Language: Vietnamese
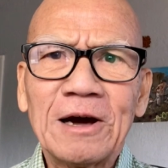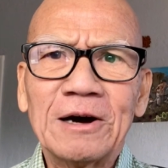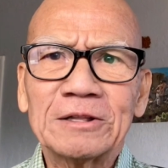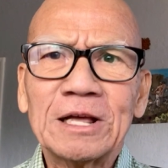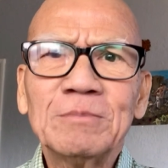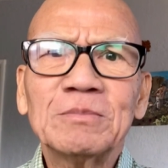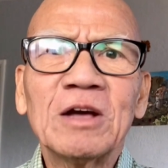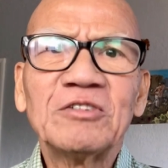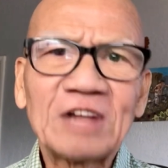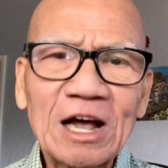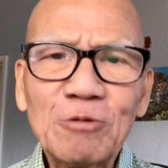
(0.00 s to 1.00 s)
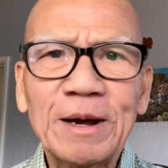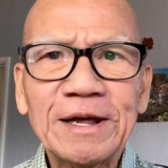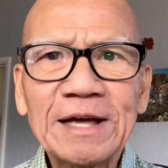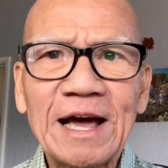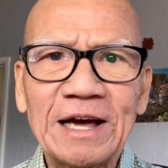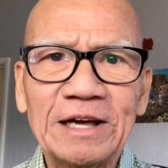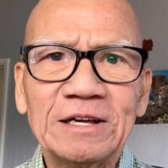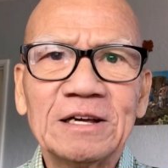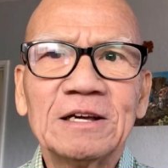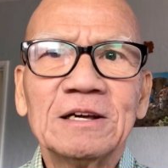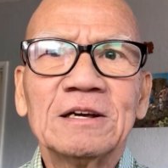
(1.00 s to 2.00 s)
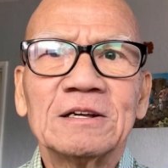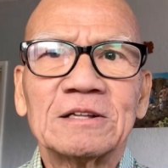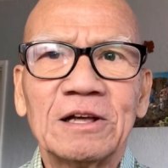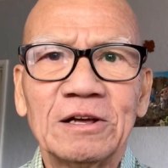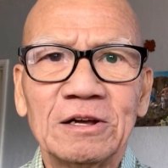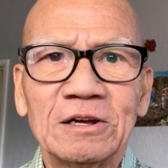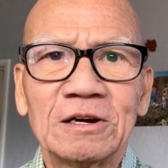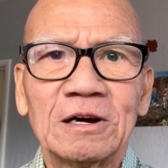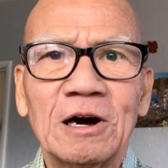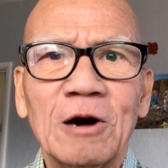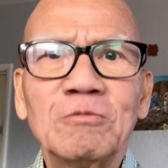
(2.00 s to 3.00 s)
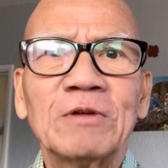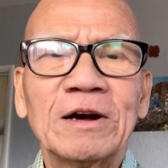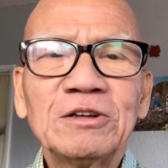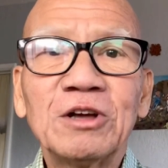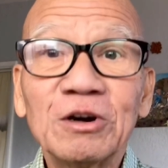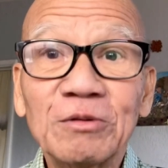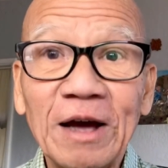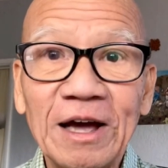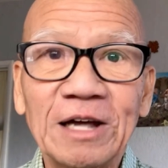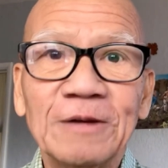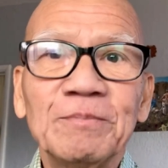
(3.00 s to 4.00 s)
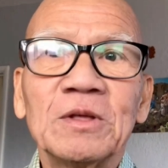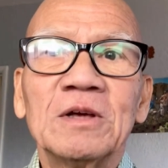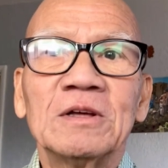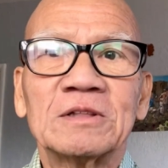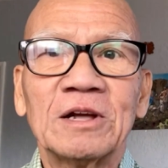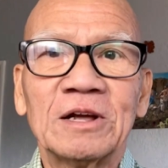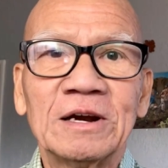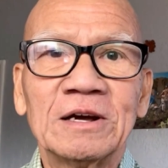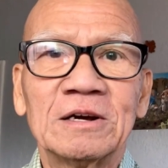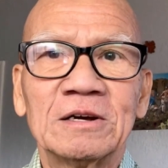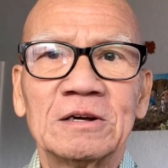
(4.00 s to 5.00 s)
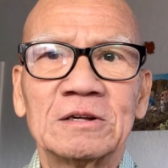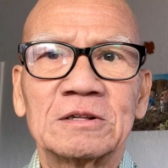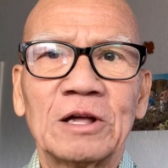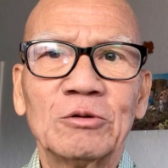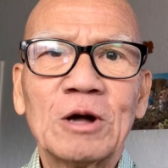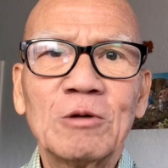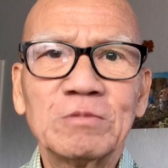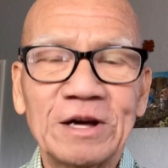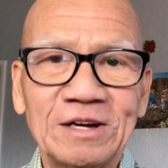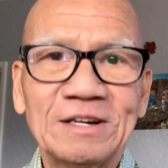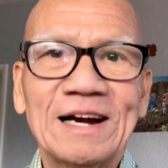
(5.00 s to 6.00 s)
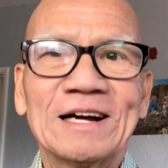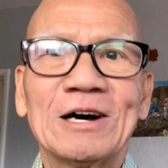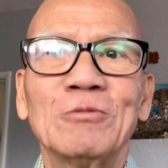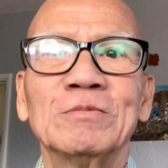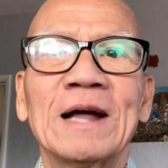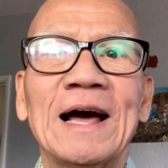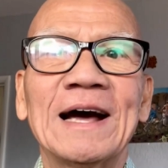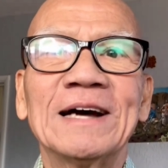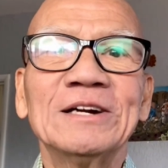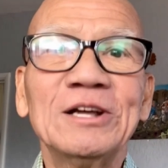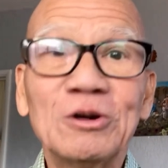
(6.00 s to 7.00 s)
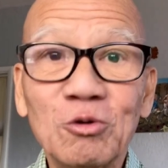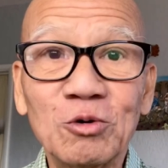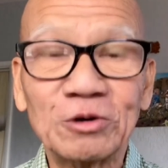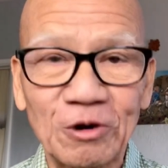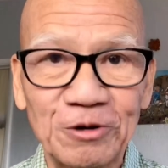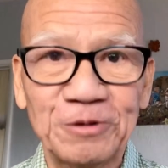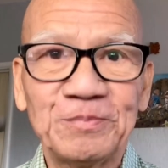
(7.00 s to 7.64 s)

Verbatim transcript: thêm tới 6-7 ngày thì ờ, ông vẫn chưa về thì ờ, tiểu đồng nghĩ rằng ông đã đi luôn rồi